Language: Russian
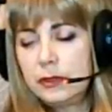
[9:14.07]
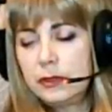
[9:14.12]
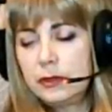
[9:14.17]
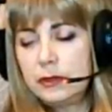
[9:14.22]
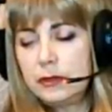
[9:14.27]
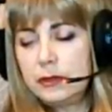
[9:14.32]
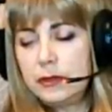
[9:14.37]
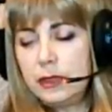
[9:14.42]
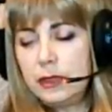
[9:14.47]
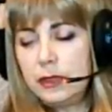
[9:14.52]

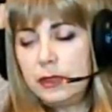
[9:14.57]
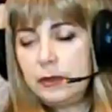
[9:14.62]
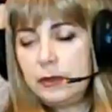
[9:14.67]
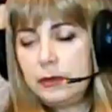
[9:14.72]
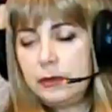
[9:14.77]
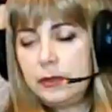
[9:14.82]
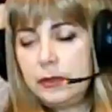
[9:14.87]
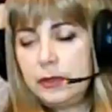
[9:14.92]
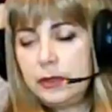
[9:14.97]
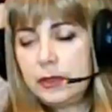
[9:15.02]
Да, у
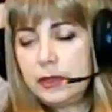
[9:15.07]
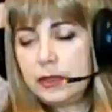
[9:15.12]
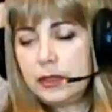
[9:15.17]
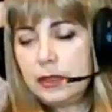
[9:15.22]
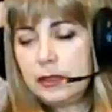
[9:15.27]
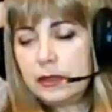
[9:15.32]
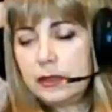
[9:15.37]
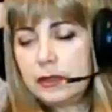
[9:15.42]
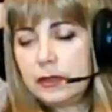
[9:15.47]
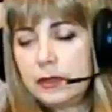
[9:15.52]
них как...
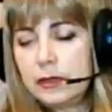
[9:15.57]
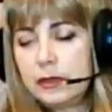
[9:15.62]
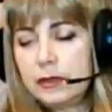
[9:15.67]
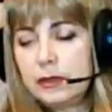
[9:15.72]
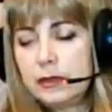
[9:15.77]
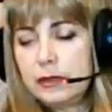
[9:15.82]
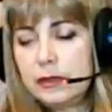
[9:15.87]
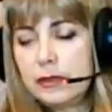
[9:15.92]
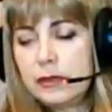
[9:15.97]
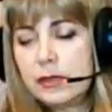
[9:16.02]
контроль.
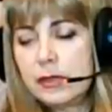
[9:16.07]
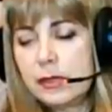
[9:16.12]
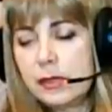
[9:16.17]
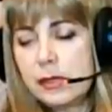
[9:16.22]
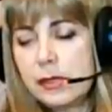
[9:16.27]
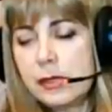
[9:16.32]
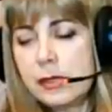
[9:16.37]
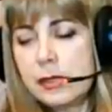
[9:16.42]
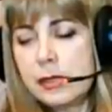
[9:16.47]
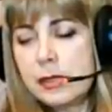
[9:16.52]
Что
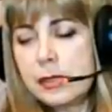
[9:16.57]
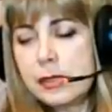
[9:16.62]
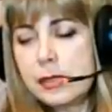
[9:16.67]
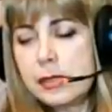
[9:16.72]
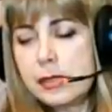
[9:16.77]
происходит, смотри.